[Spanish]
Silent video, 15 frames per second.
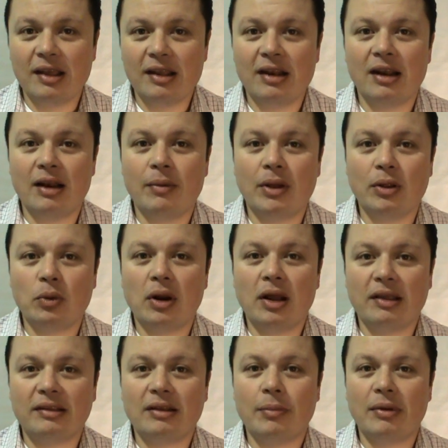que es la levadura
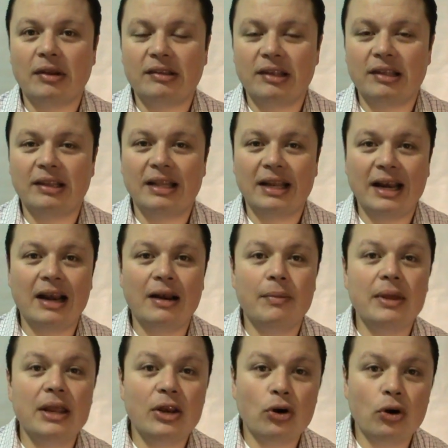que está presente en el
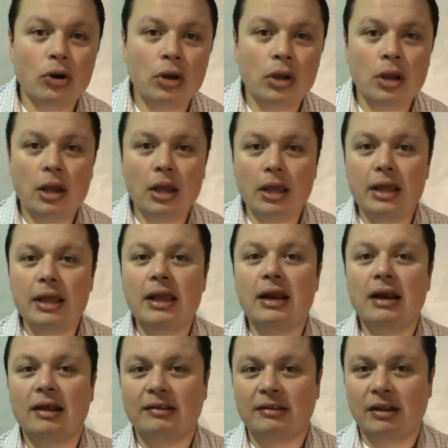vino y
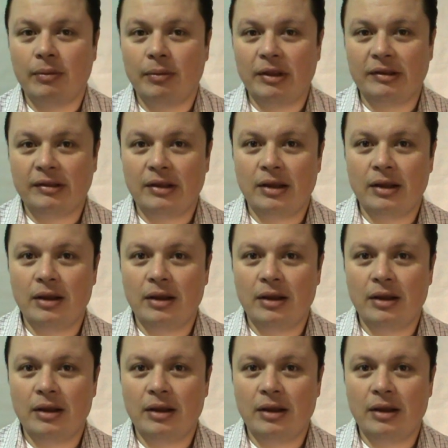en la cerveza.